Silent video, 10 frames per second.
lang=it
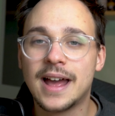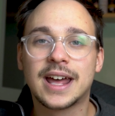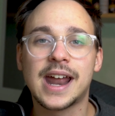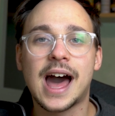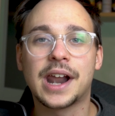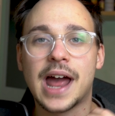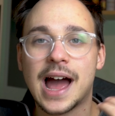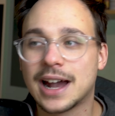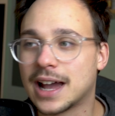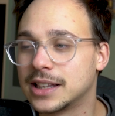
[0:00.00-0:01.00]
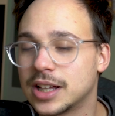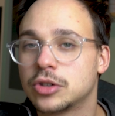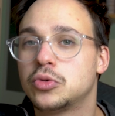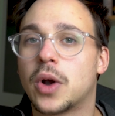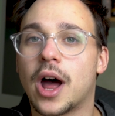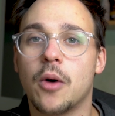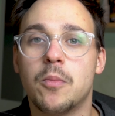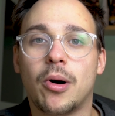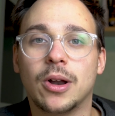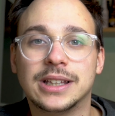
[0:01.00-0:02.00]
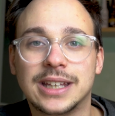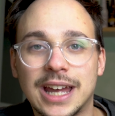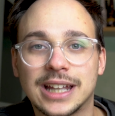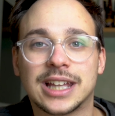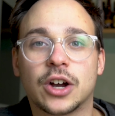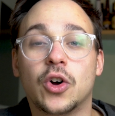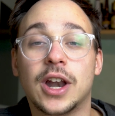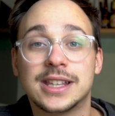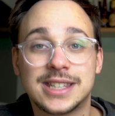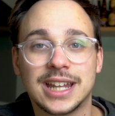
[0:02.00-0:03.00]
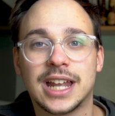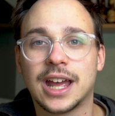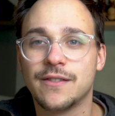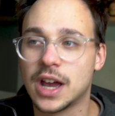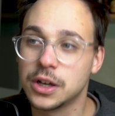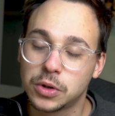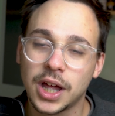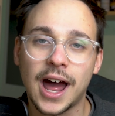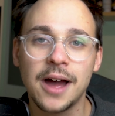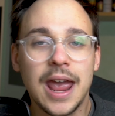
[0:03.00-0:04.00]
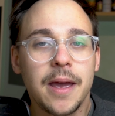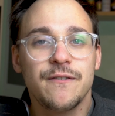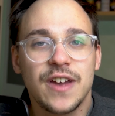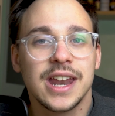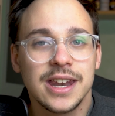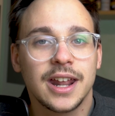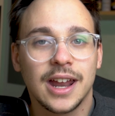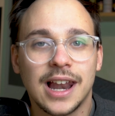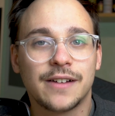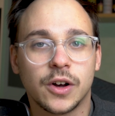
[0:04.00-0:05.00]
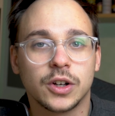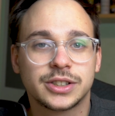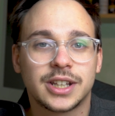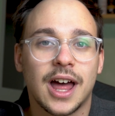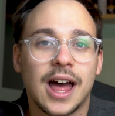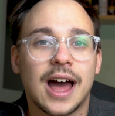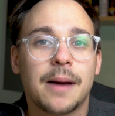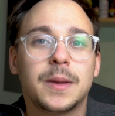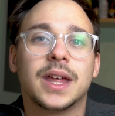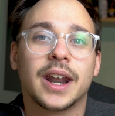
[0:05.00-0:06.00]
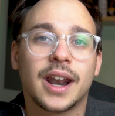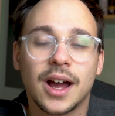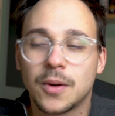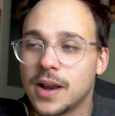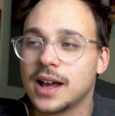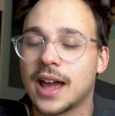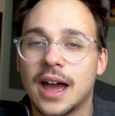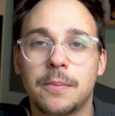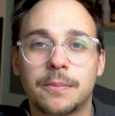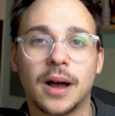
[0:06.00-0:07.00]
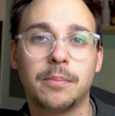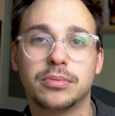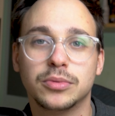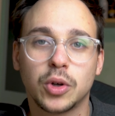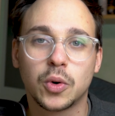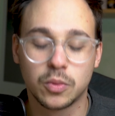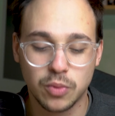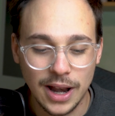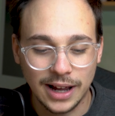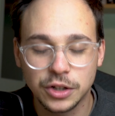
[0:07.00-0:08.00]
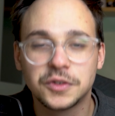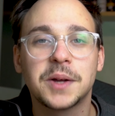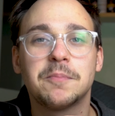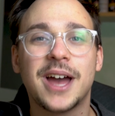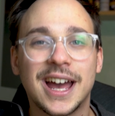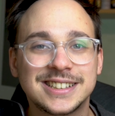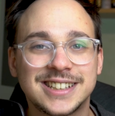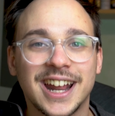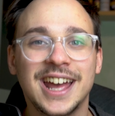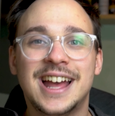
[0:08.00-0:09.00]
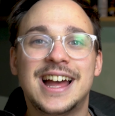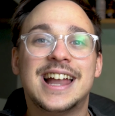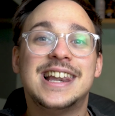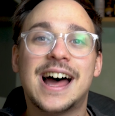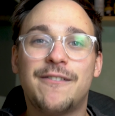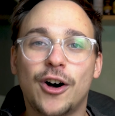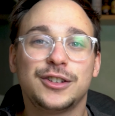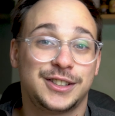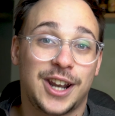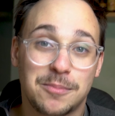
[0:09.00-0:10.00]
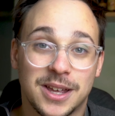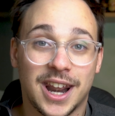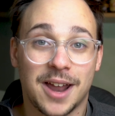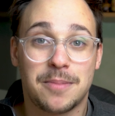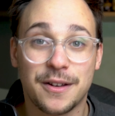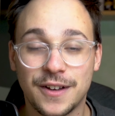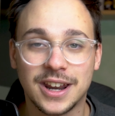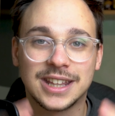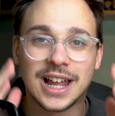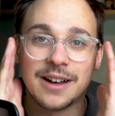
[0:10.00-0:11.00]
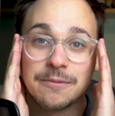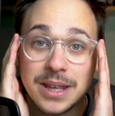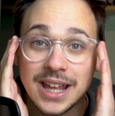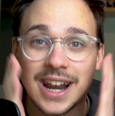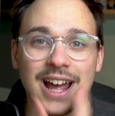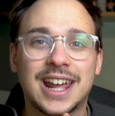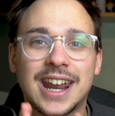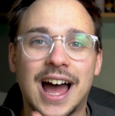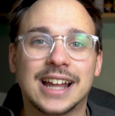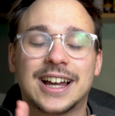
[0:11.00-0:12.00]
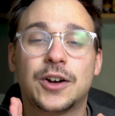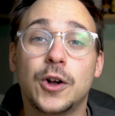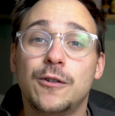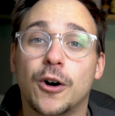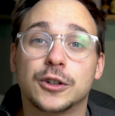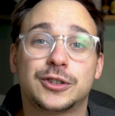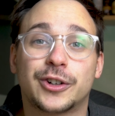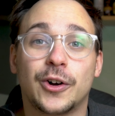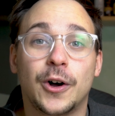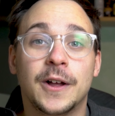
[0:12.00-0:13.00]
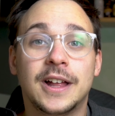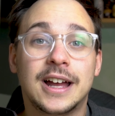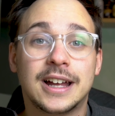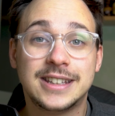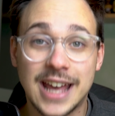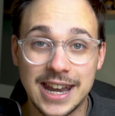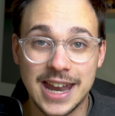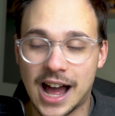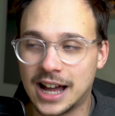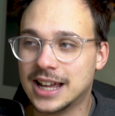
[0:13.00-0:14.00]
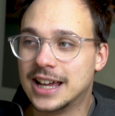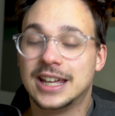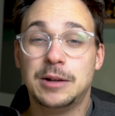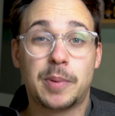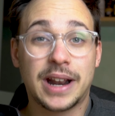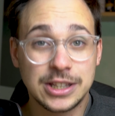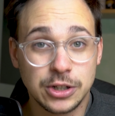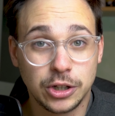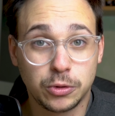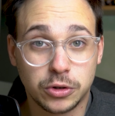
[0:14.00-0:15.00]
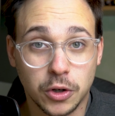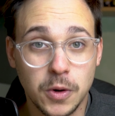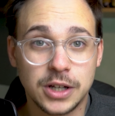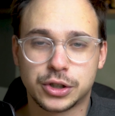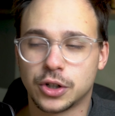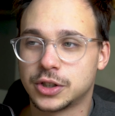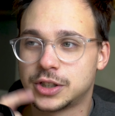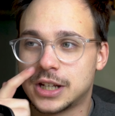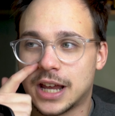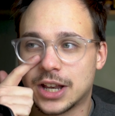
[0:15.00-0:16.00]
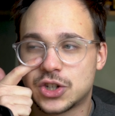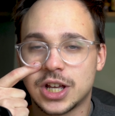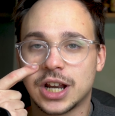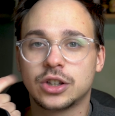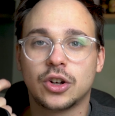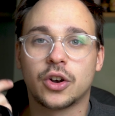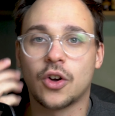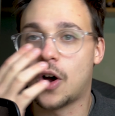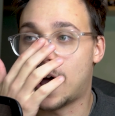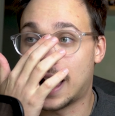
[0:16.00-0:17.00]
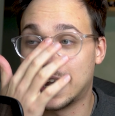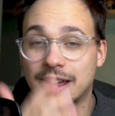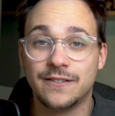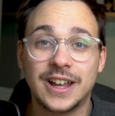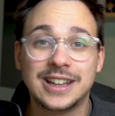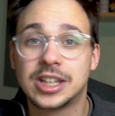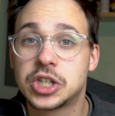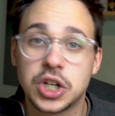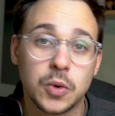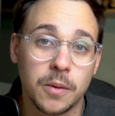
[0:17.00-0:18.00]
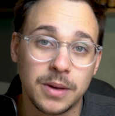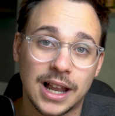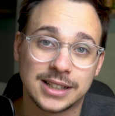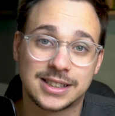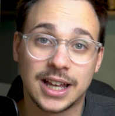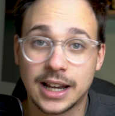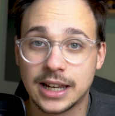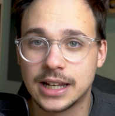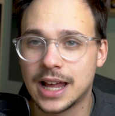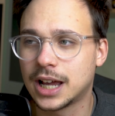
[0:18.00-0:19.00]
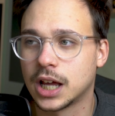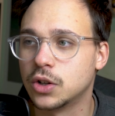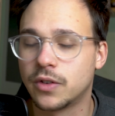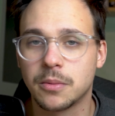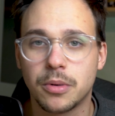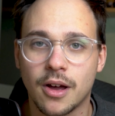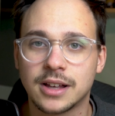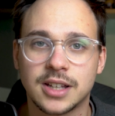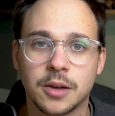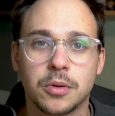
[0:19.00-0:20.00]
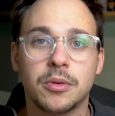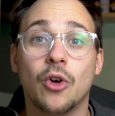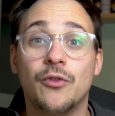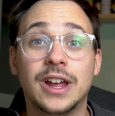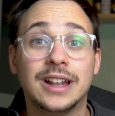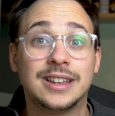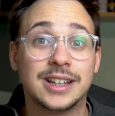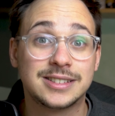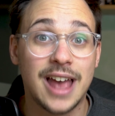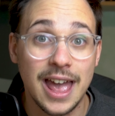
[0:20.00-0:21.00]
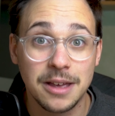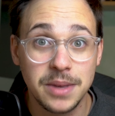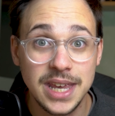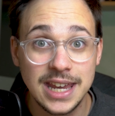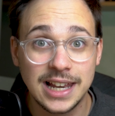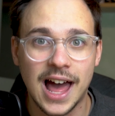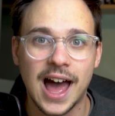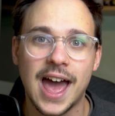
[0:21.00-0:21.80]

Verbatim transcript: creare anche addirittura un po' l'etichetta con l'azienda che vi aiuterà e vendere la vostra birra, quella che è appunto quella che dovrebbe essere la vostra birra preferita, la birra creata col vostro DNA. Il prezzo di tutto questo si aggira intorno alle 25.000 sterline, che dovrebbero essere più o meno 26.000